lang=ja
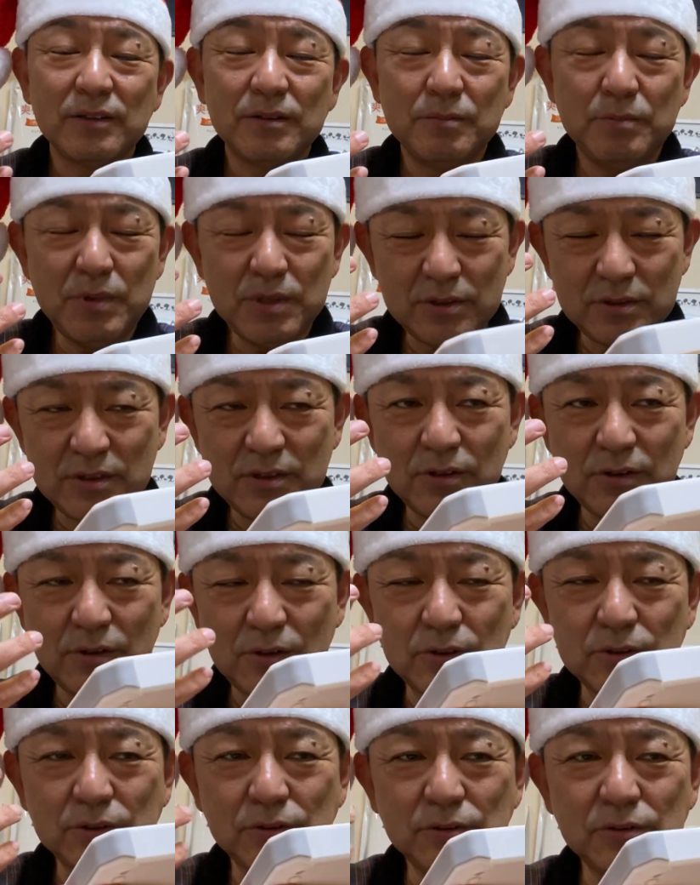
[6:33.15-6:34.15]
水
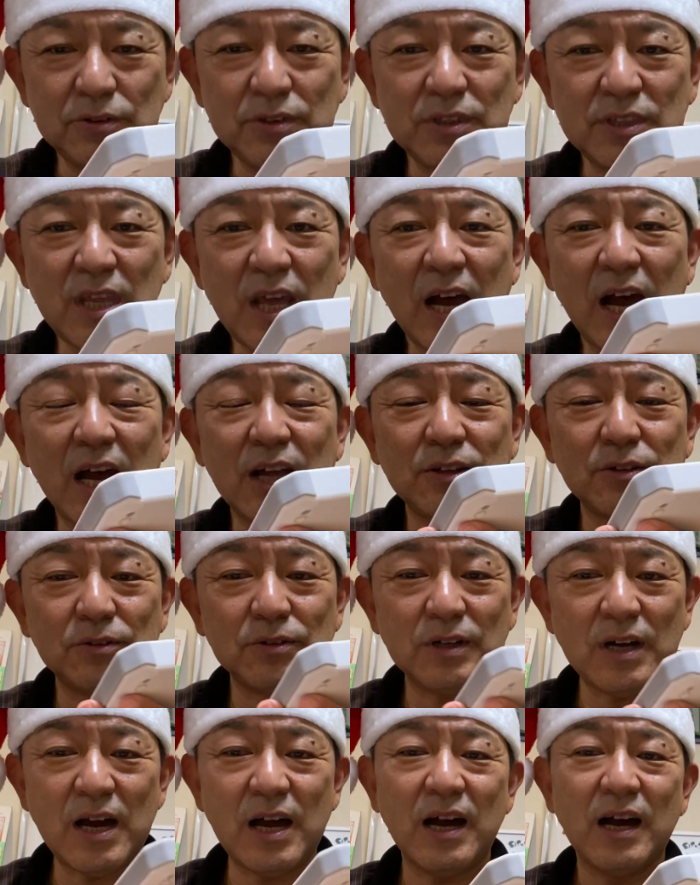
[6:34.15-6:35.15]
を通じて波
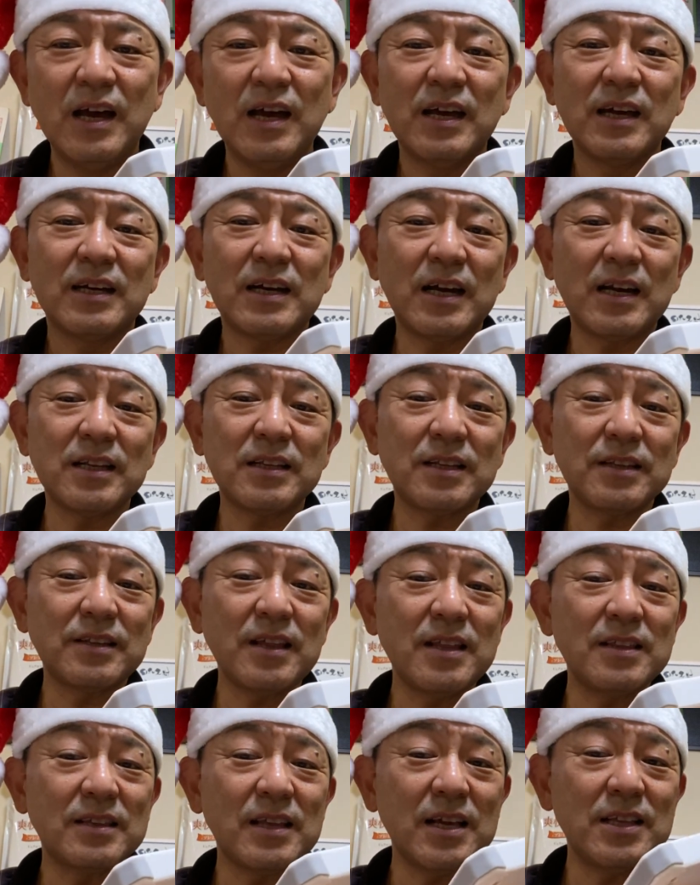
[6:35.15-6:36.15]
動が体
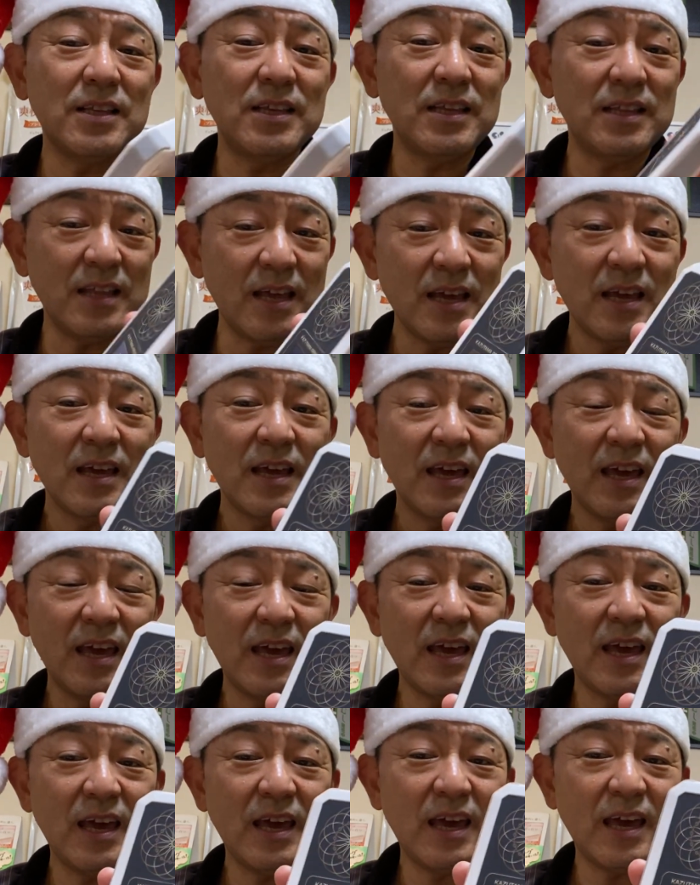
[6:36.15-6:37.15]
全体にね、
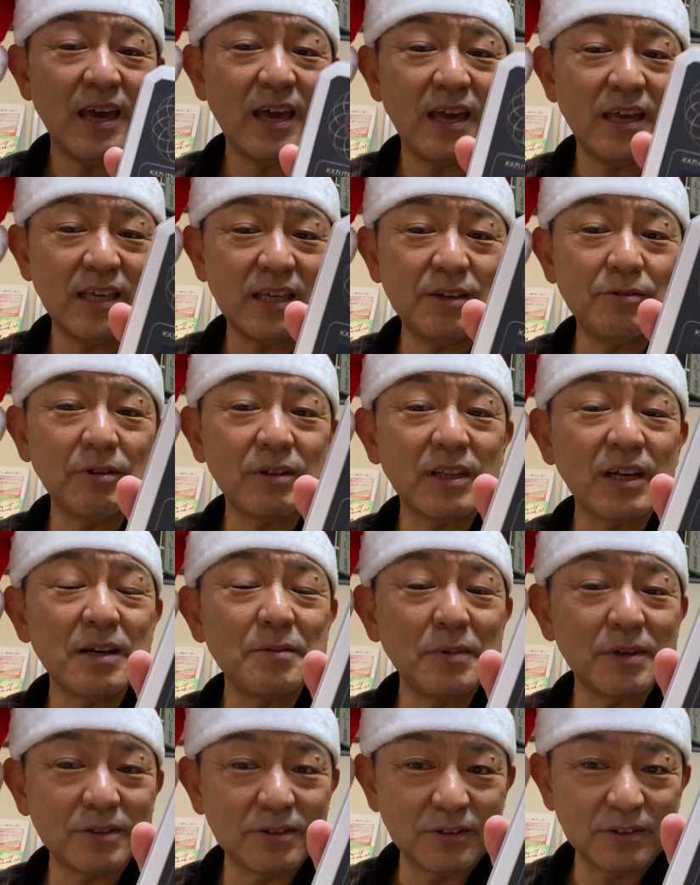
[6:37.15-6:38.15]
えー、行き渡
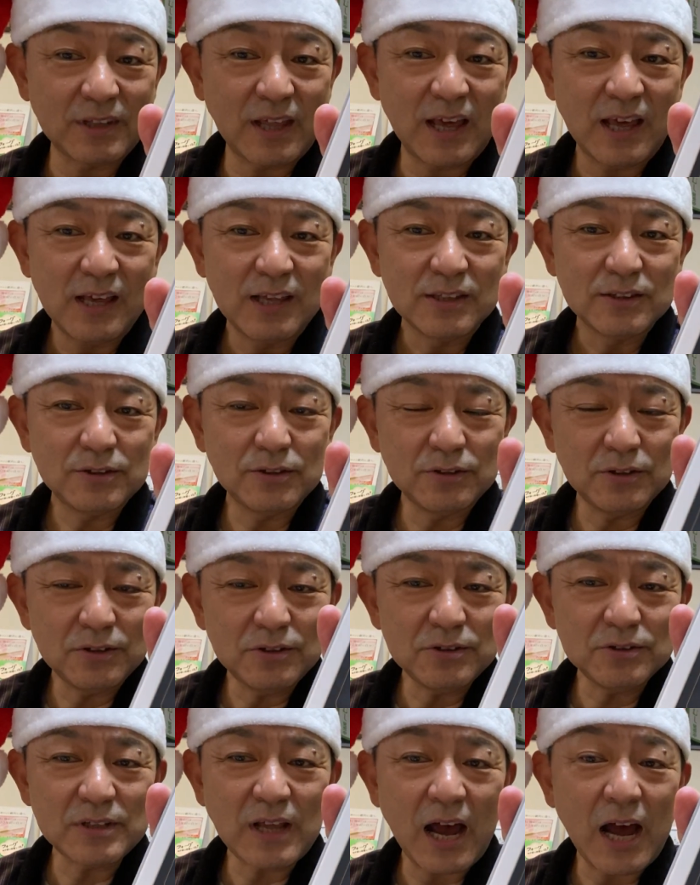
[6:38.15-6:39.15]
りますので、その
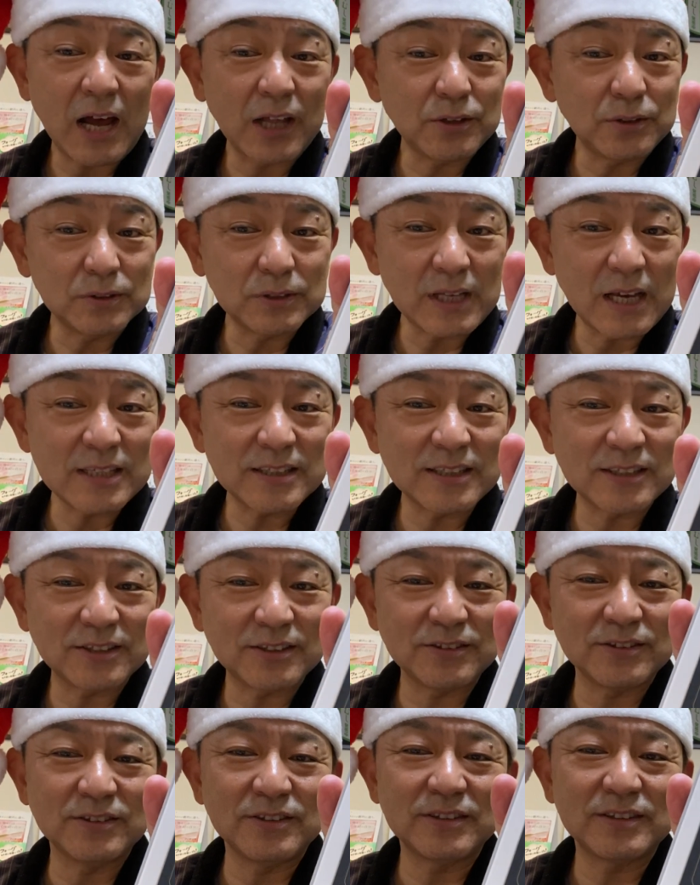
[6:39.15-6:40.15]
ような波動体
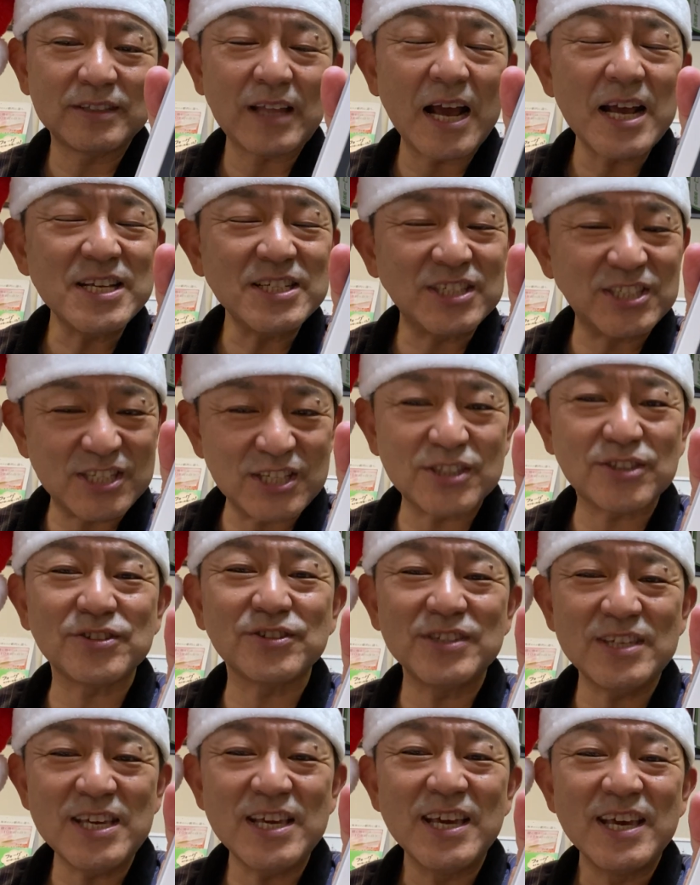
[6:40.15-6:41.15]
質、体
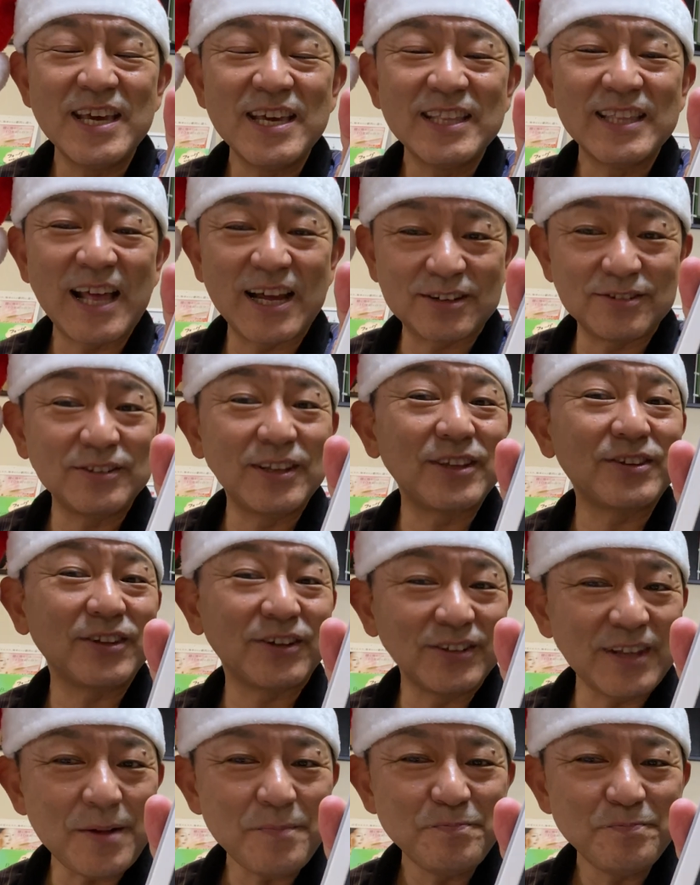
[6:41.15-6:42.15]
質になるんです
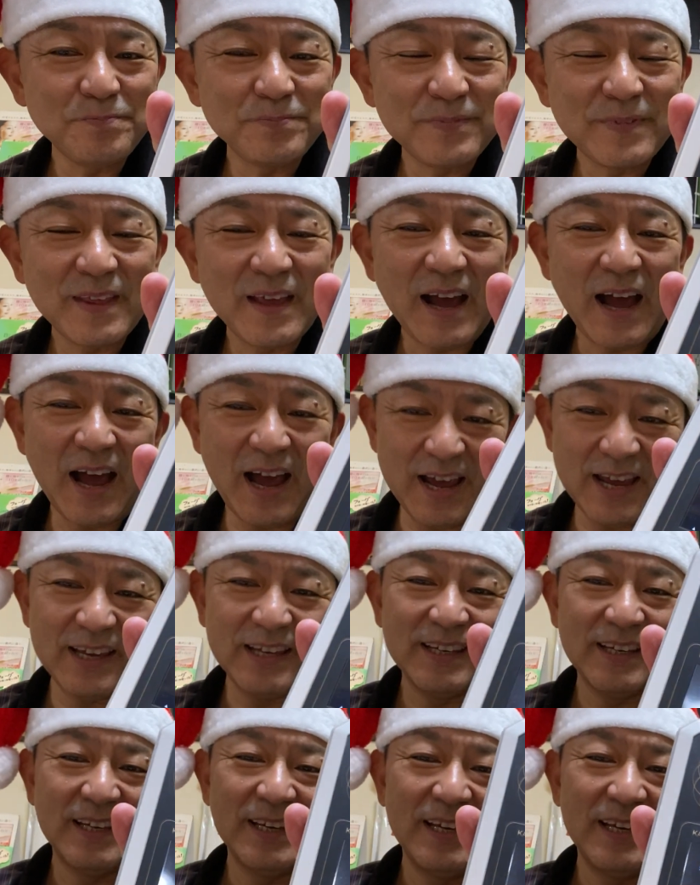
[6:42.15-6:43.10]
よね。はい。